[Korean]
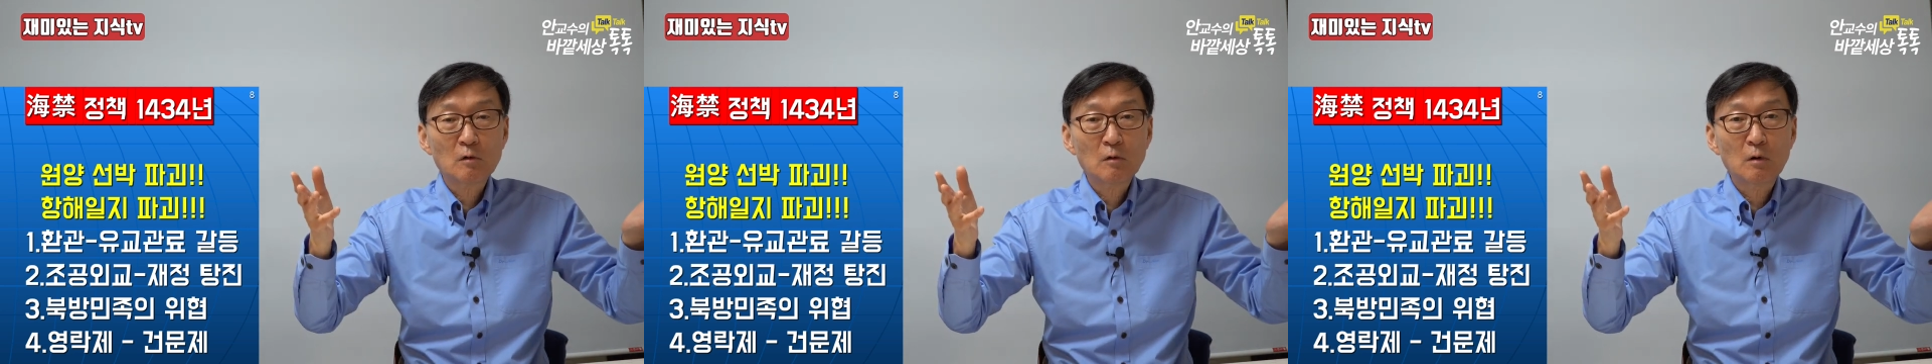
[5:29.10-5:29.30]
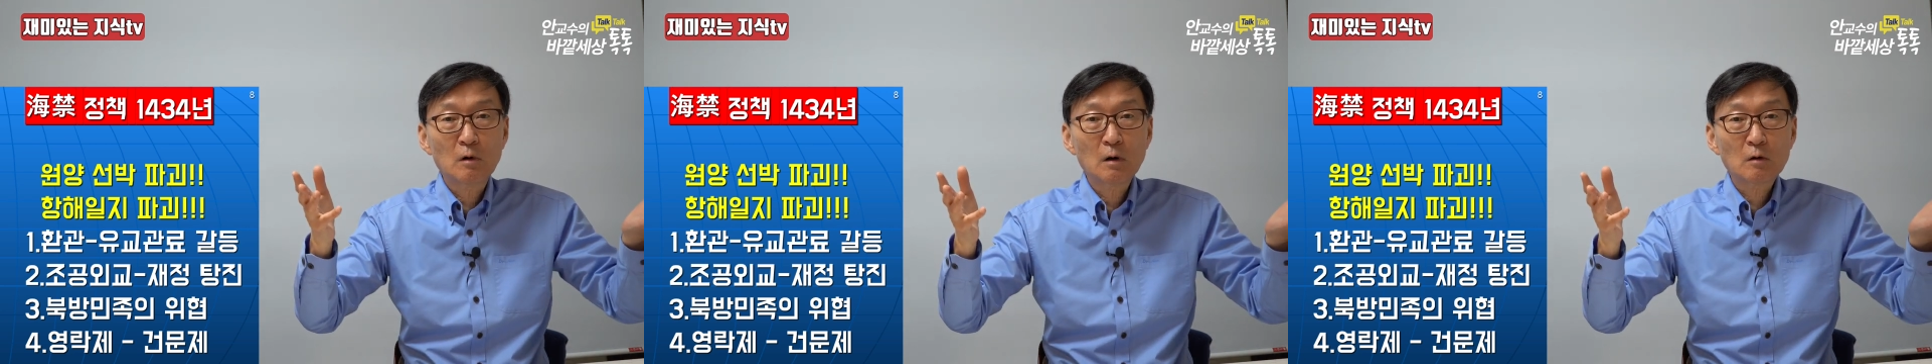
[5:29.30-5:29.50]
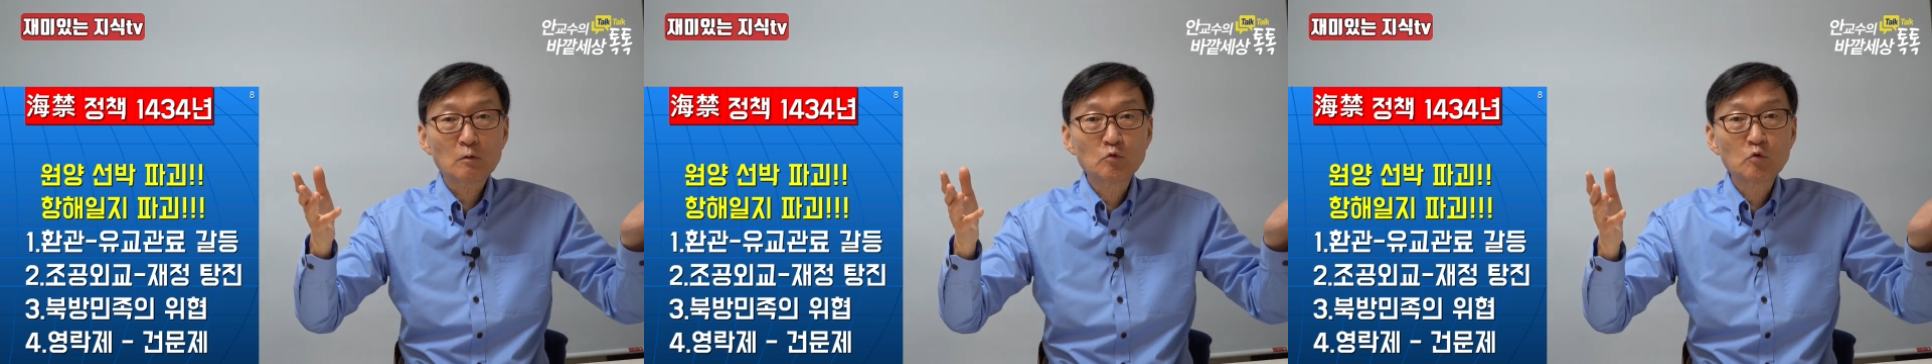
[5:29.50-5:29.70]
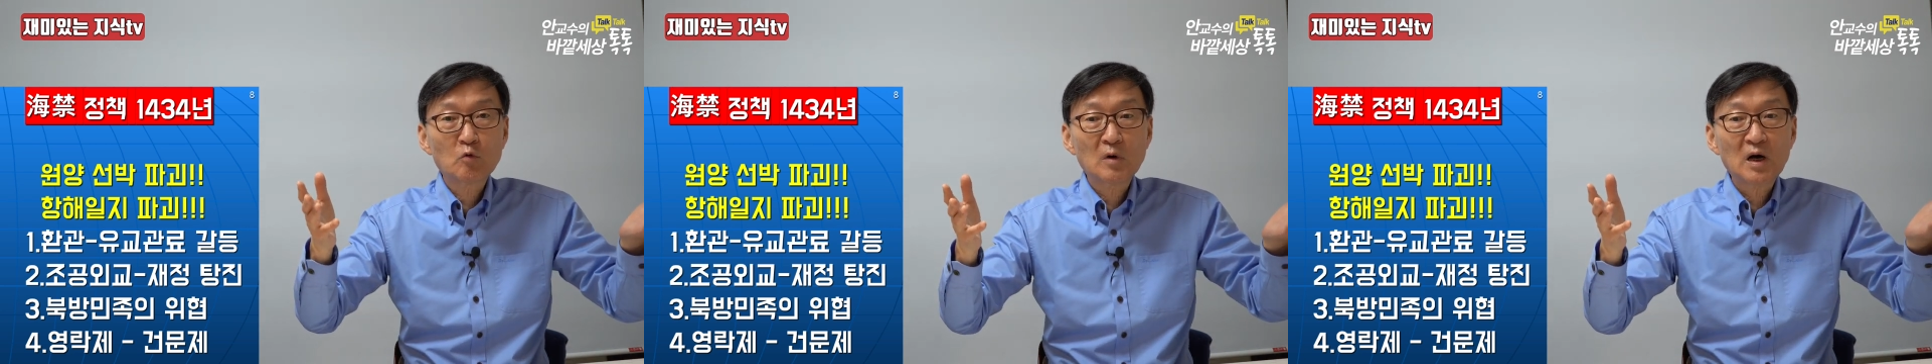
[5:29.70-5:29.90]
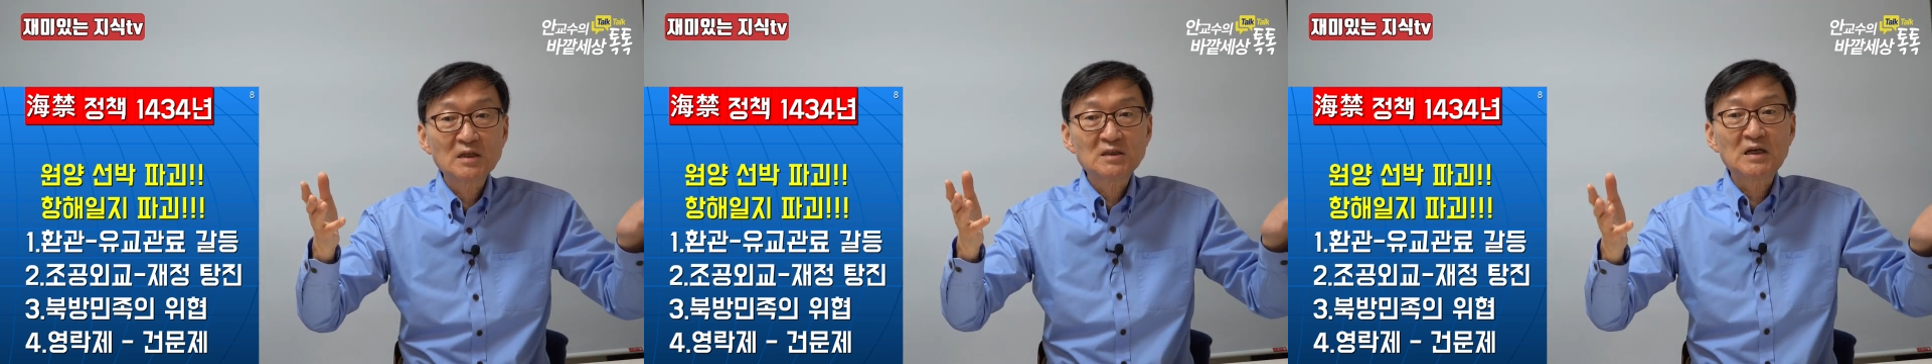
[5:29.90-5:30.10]

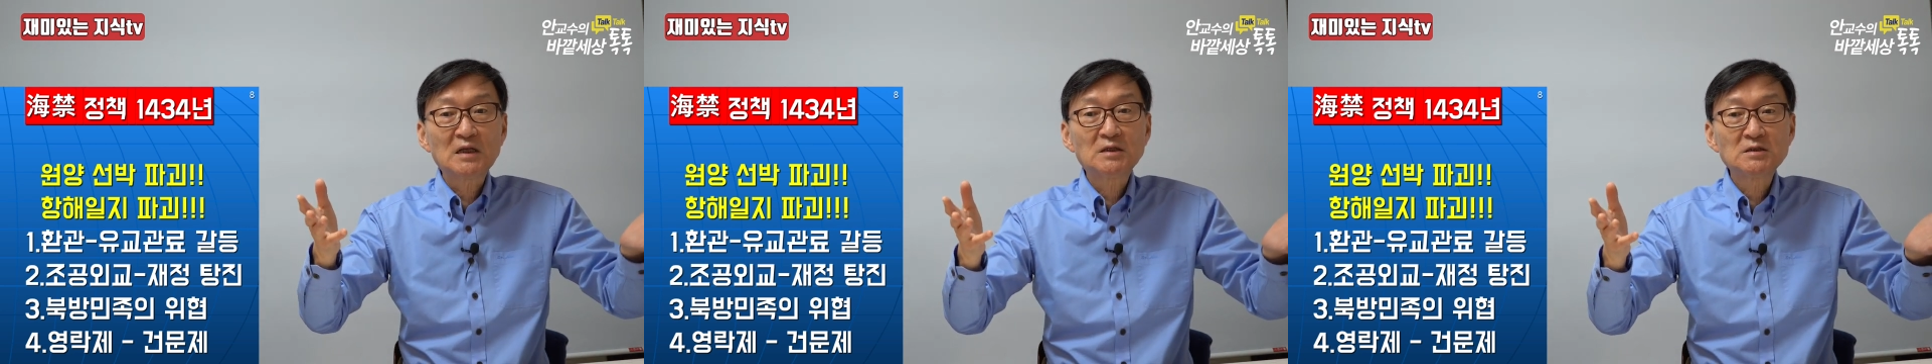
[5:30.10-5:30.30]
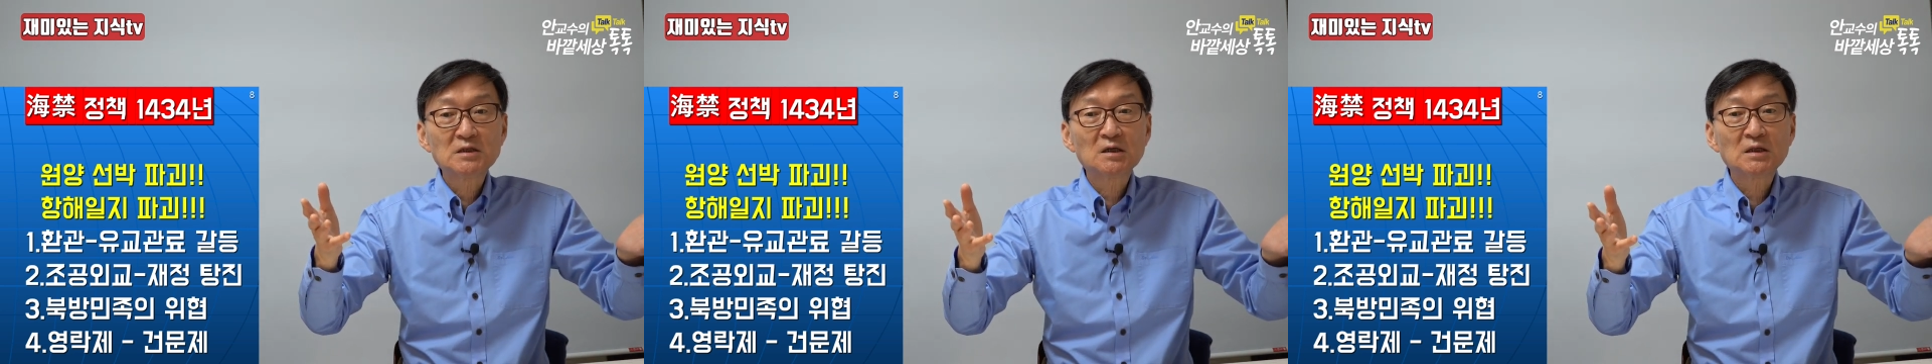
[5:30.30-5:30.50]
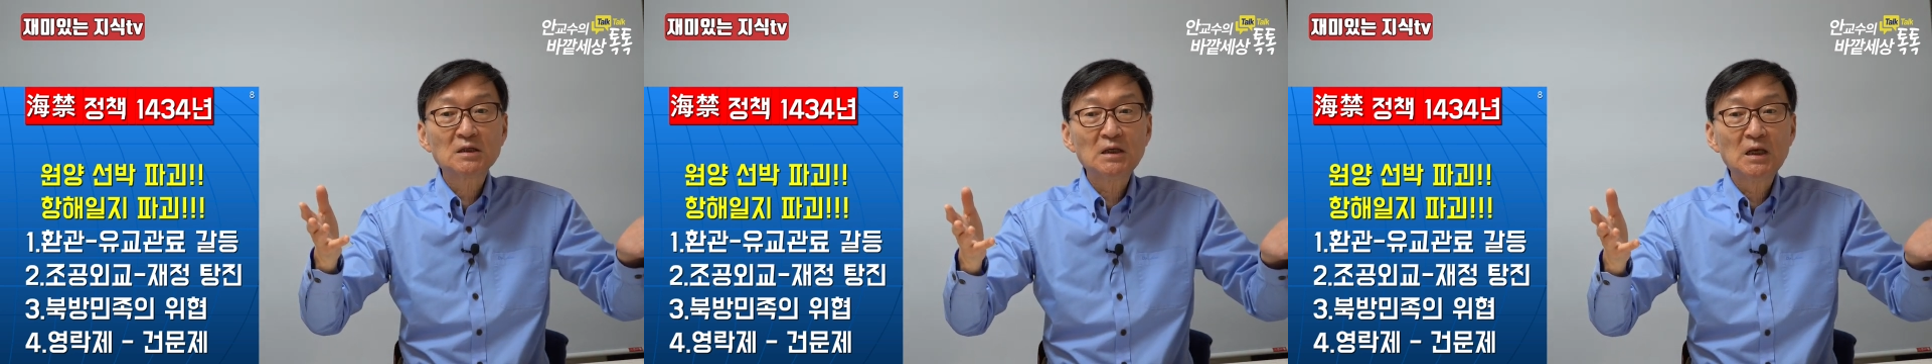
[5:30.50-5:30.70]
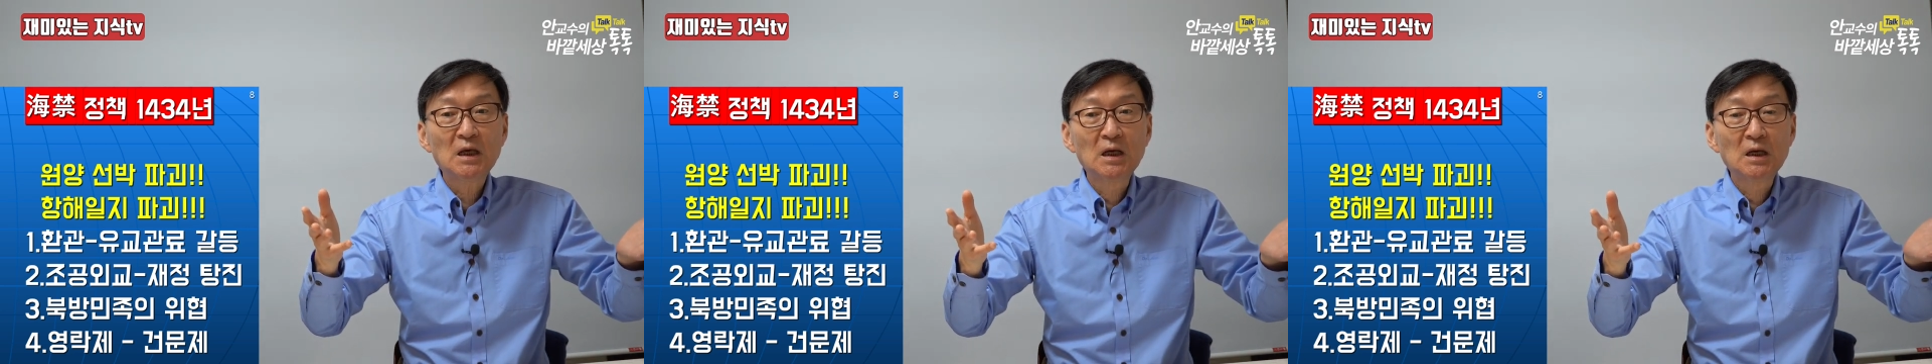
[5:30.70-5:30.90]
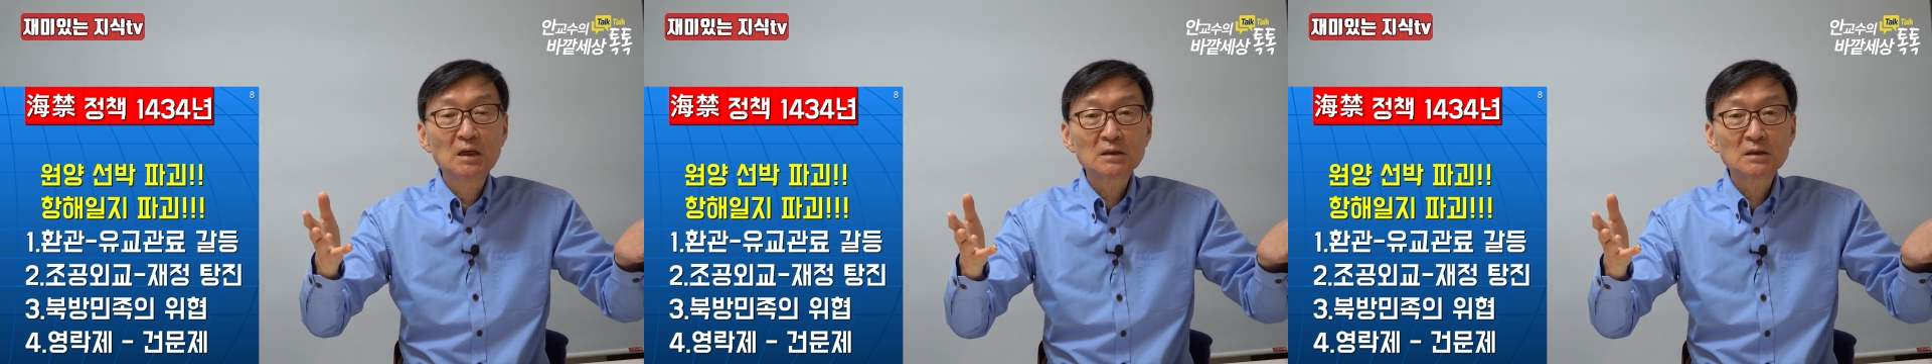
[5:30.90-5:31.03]
국가 재정이